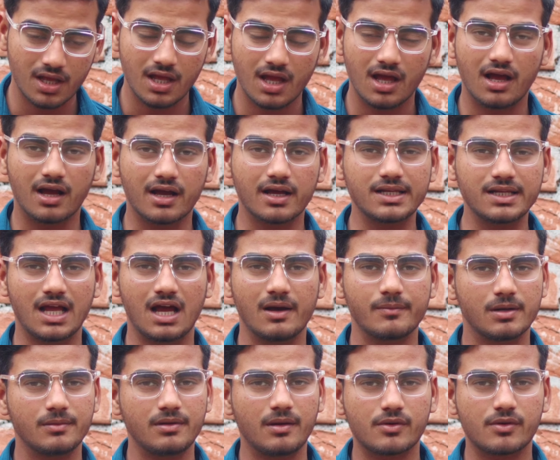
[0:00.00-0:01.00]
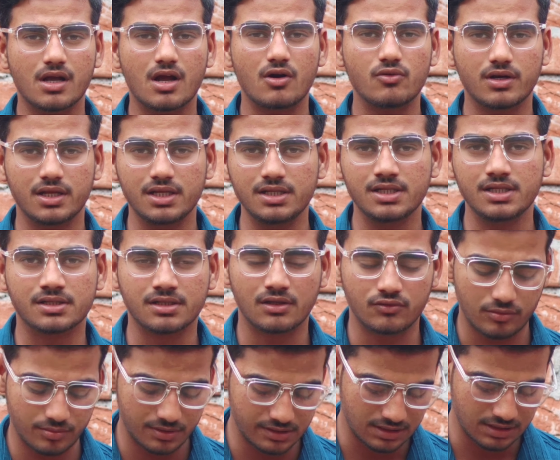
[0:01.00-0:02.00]
हो अगर यहाँ पर भी आपका अकाउंट नहीं
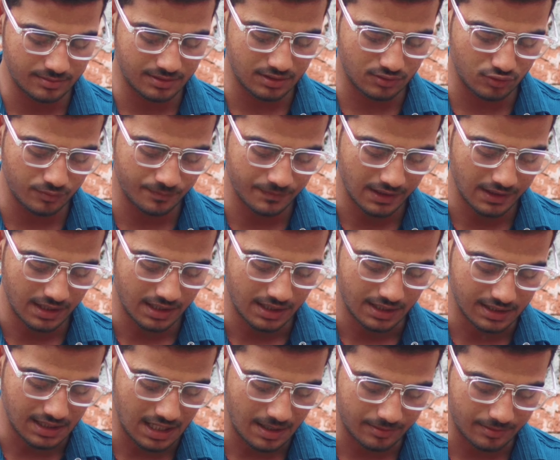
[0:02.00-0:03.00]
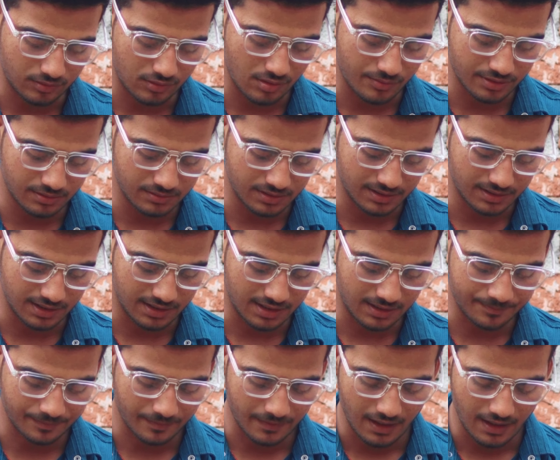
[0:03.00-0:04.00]
दिखता तो नीचे आप देखो यहाँ पर आपको ऑप्शन
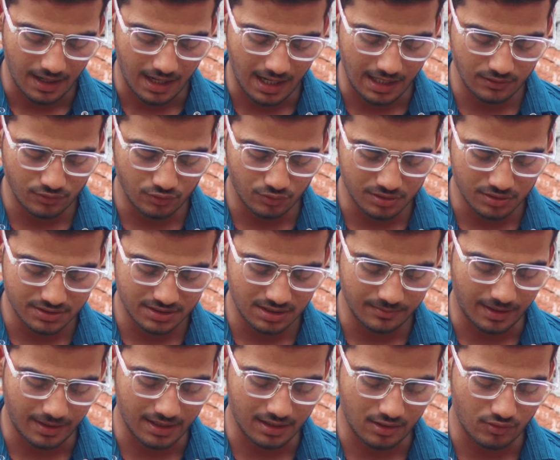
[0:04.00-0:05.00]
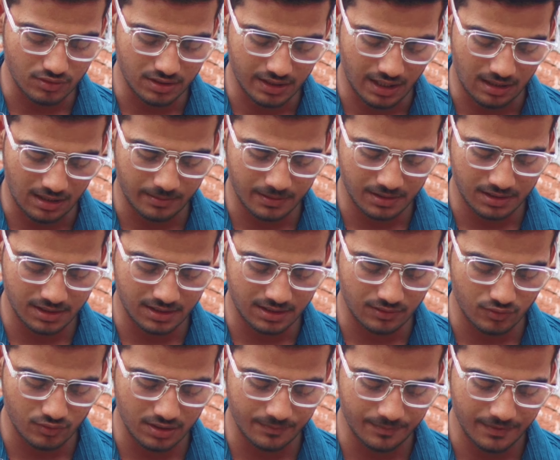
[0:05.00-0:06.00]
मिलेगा आई डोंट सी माई अकाउंट यहाँ पर
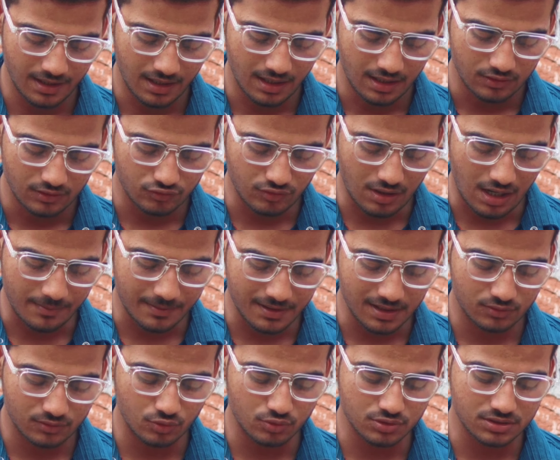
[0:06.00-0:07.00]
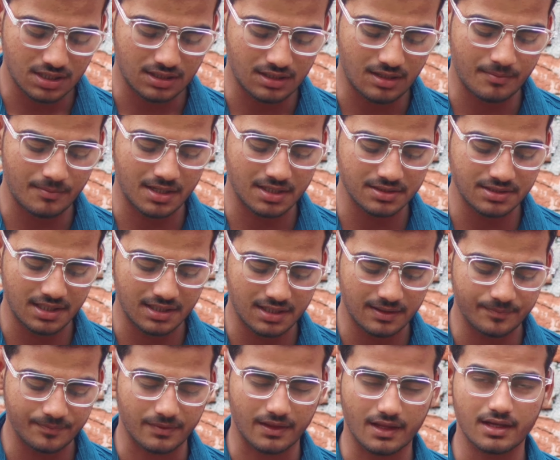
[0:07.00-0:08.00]
क्लिक करोगे तो आपके एक दोस्त का नाम मांगा
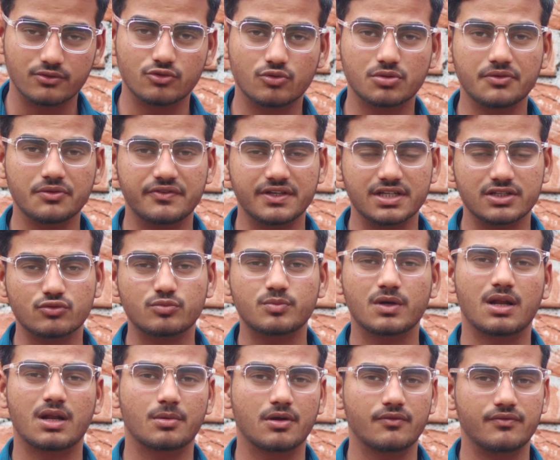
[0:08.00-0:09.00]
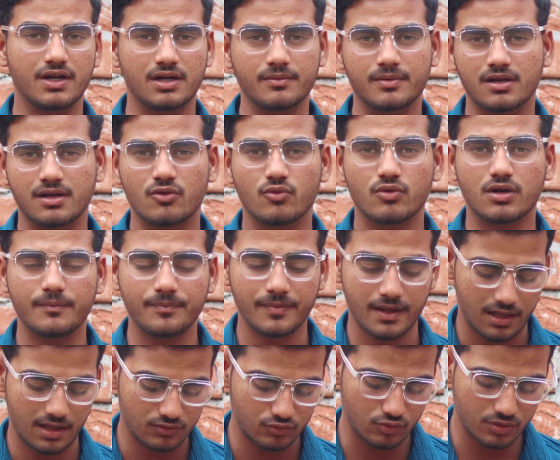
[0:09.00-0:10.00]
जाएगा जो कि फेसबुक पर आपका फ्रेंड बना
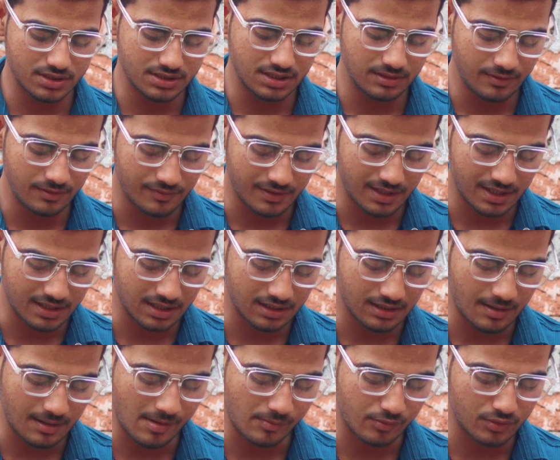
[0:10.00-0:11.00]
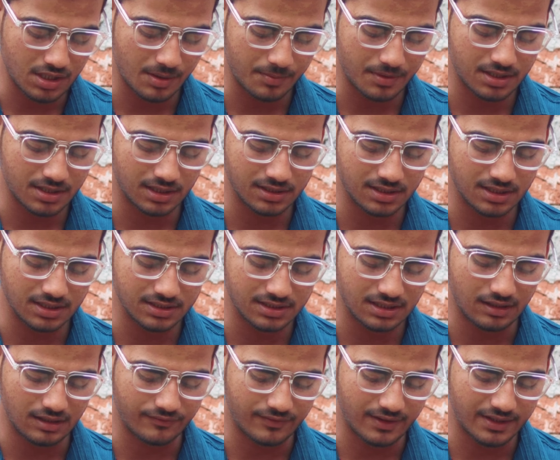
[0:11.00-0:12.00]
होगा तो किसी भी फ्रेंड का नाम आपको यहाँ पर डाल
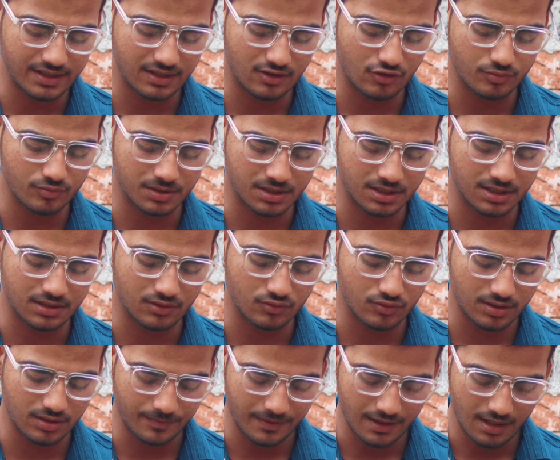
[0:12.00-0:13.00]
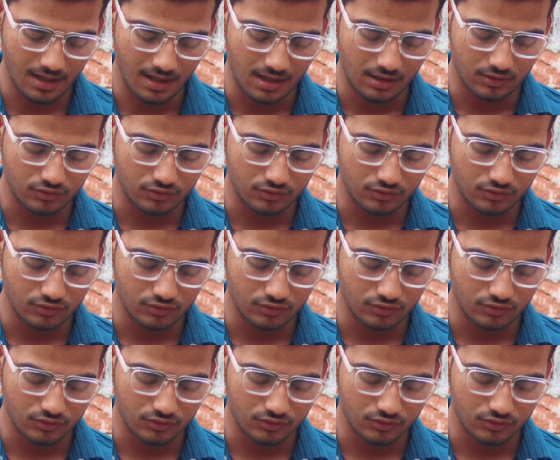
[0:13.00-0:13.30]
देना देना फाइंड अकाउंट पर क्लिक करोगे